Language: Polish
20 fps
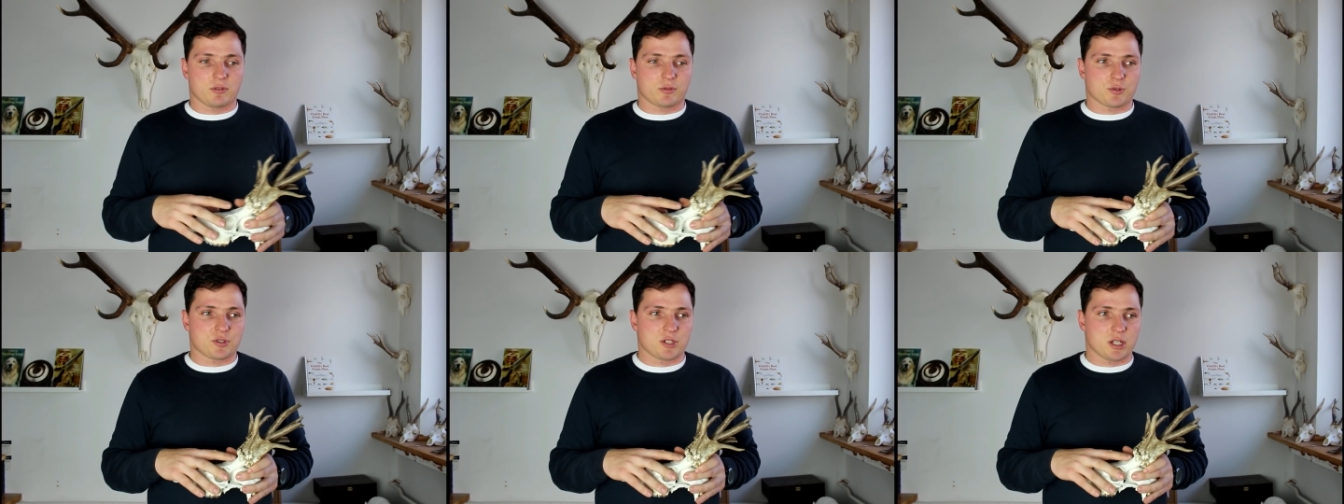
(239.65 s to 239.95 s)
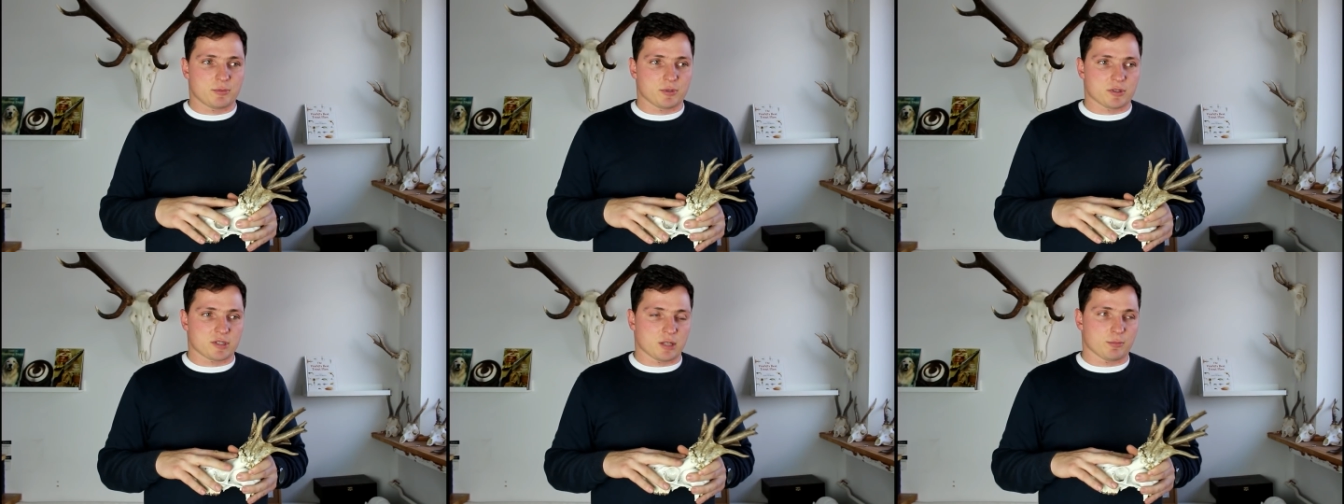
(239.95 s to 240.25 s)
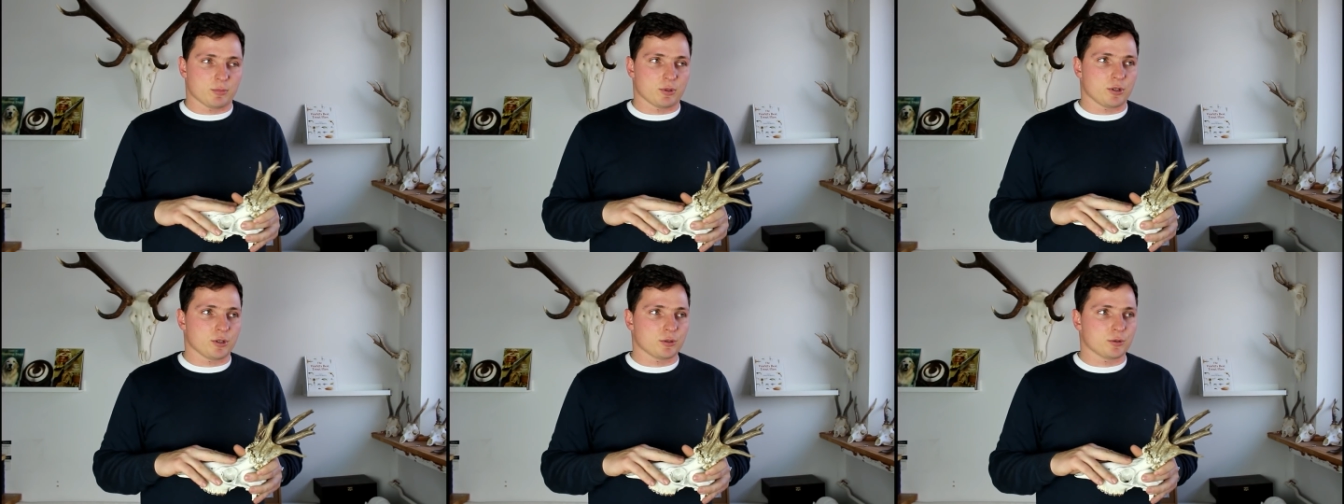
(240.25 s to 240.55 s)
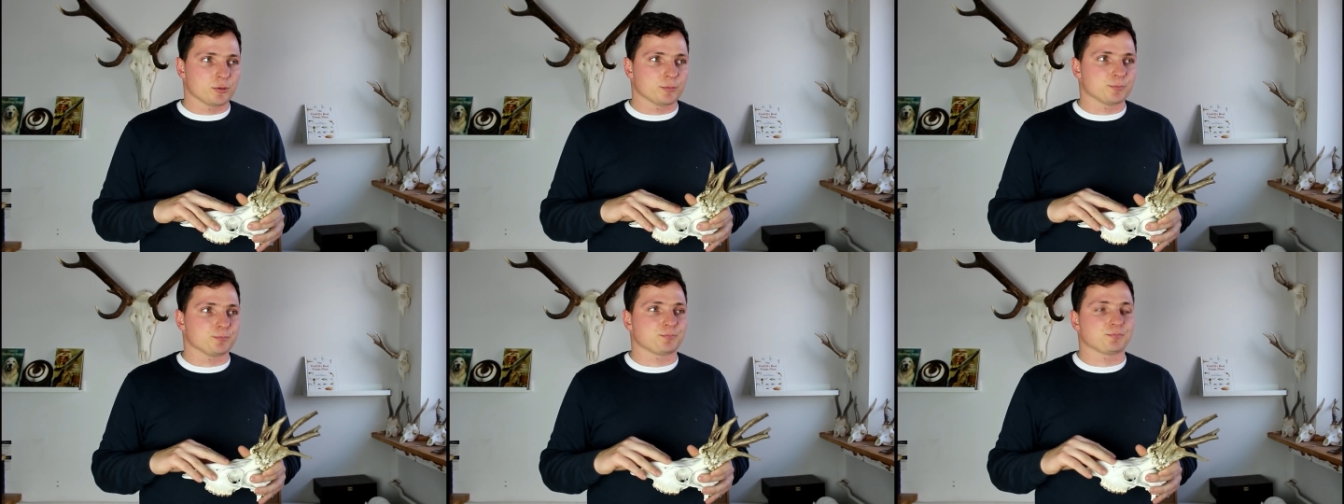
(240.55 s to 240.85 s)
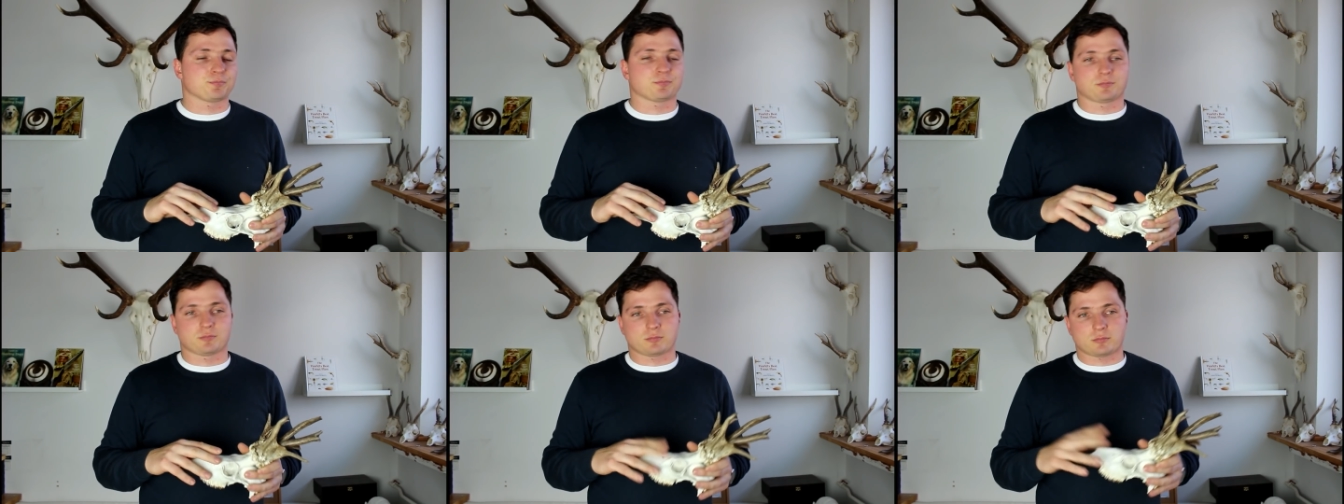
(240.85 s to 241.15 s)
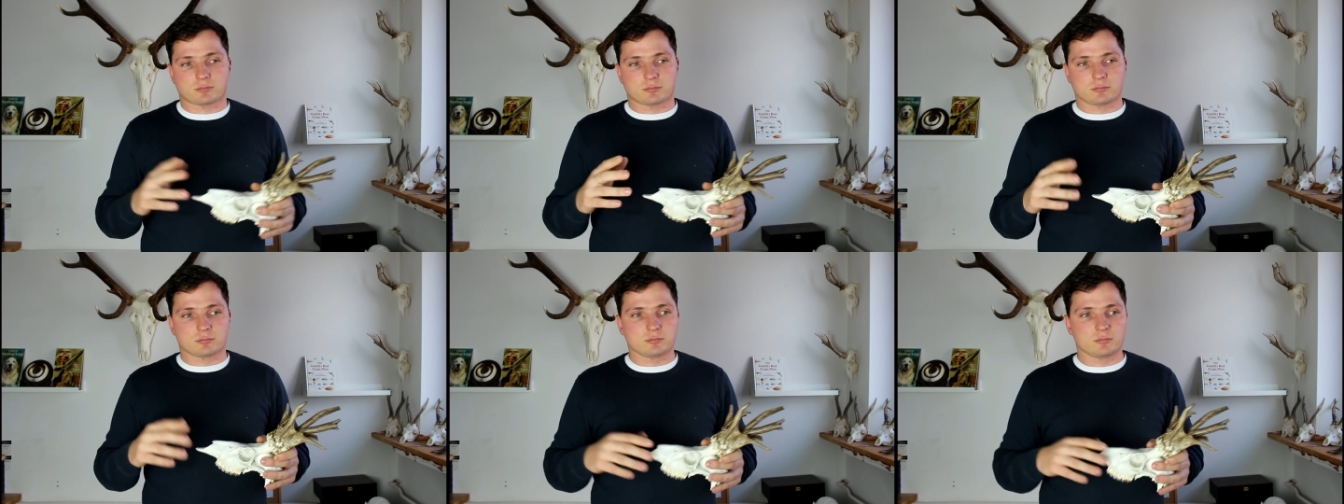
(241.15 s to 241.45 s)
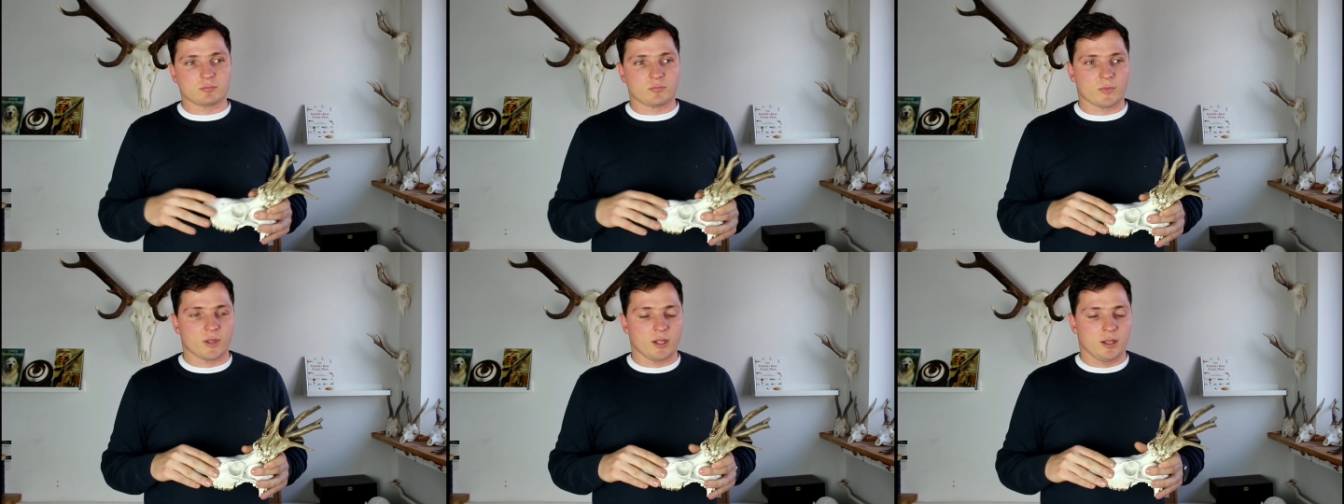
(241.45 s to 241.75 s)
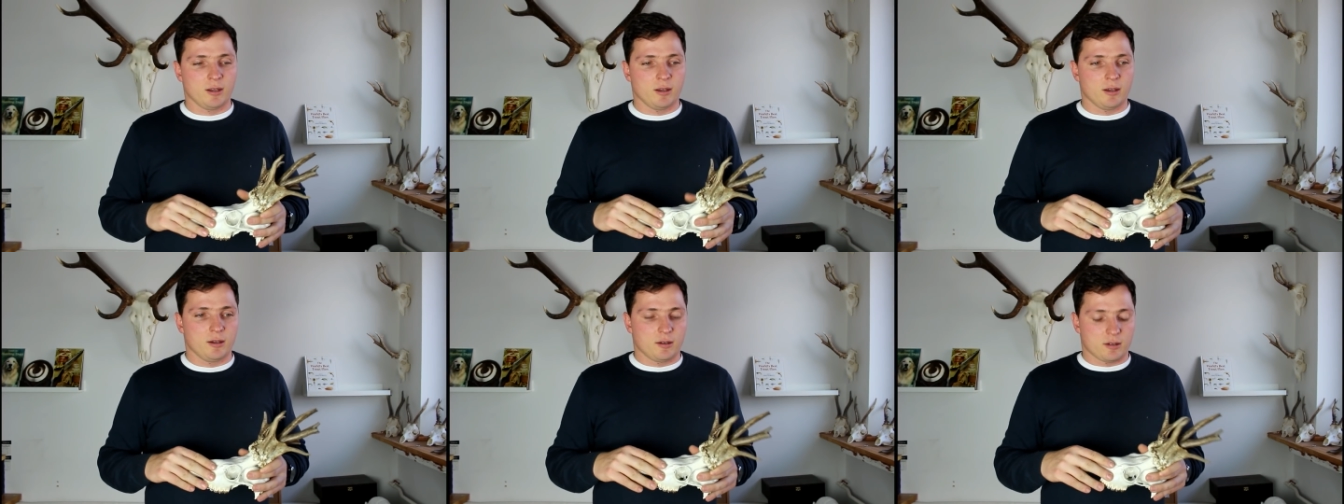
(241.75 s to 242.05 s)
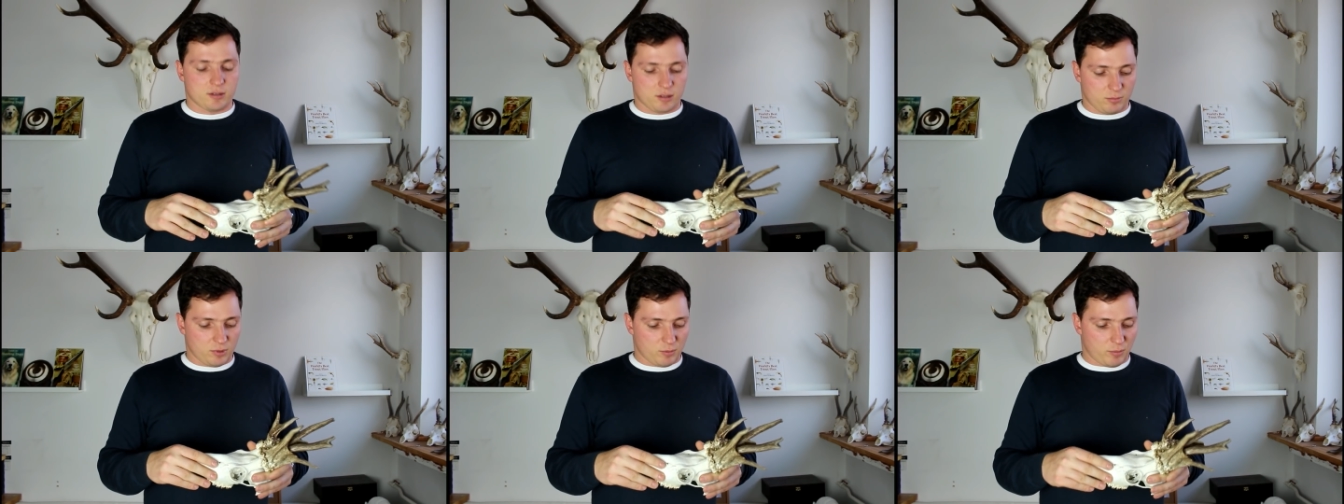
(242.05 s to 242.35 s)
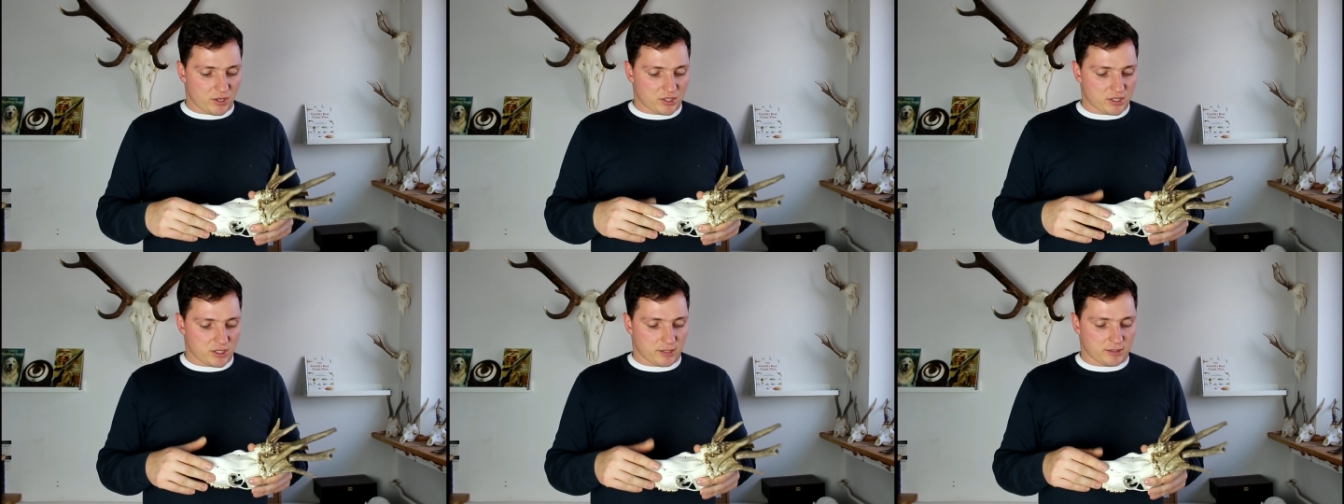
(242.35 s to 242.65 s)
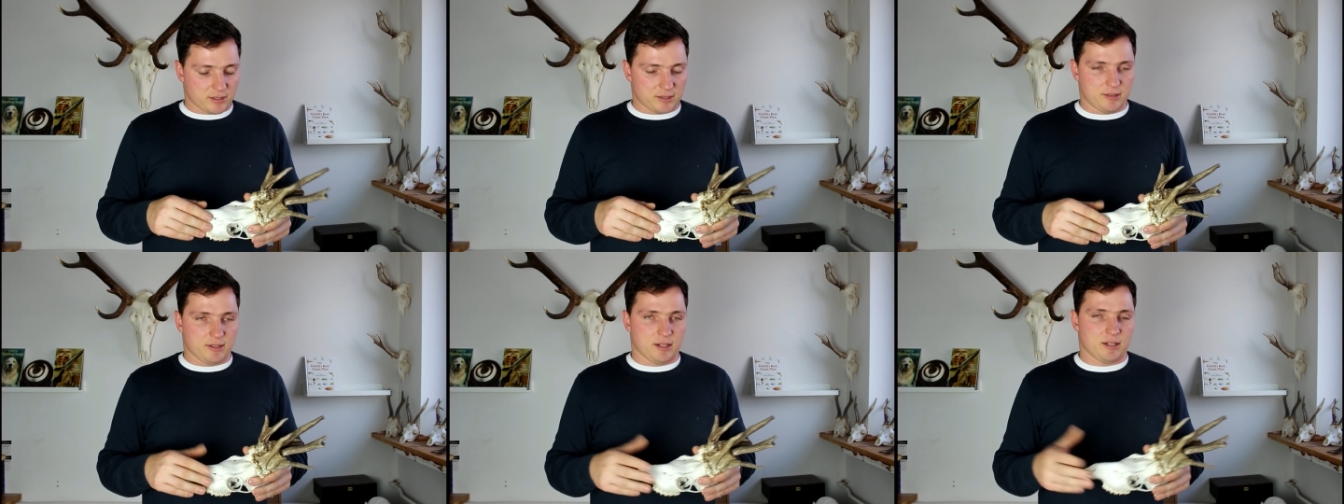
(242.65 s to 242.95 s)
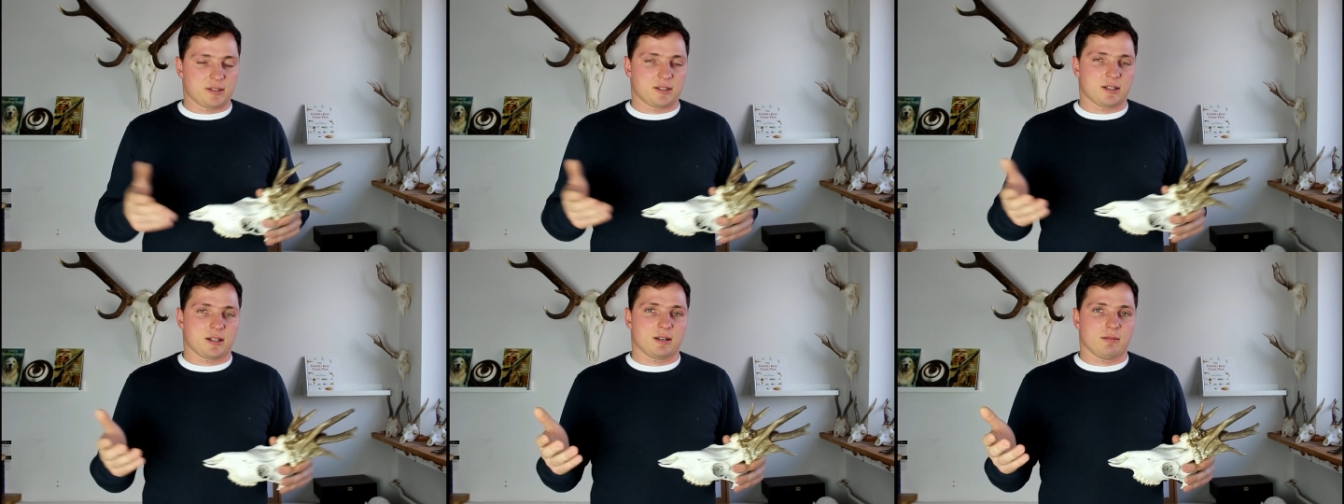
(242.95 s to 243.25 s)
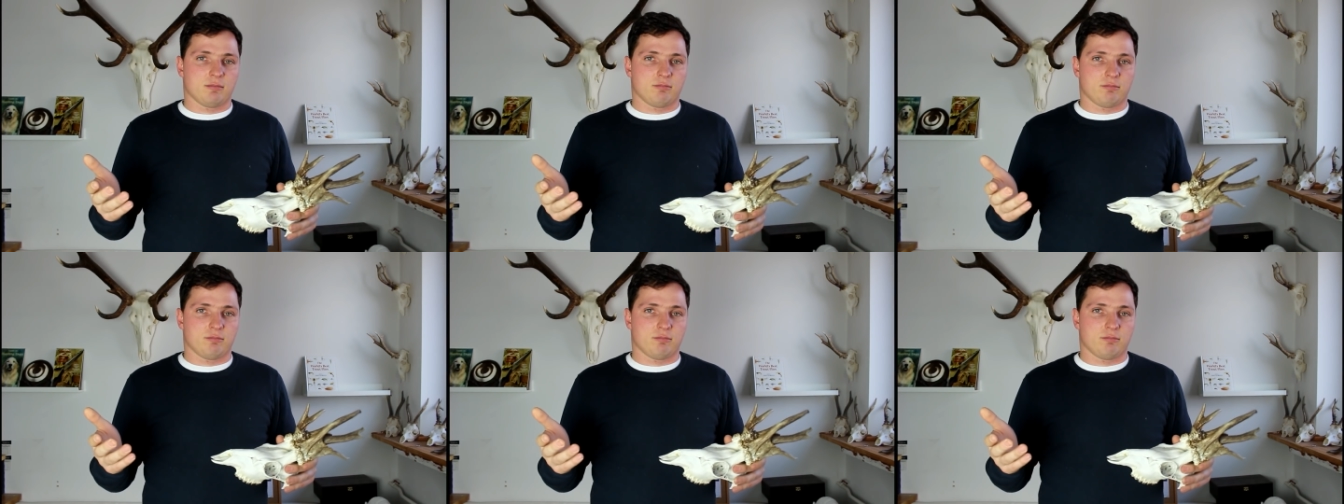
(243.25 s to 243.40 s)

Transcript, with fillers: wróciłem do samochodu. Sobie patrzę na te zdjęcia,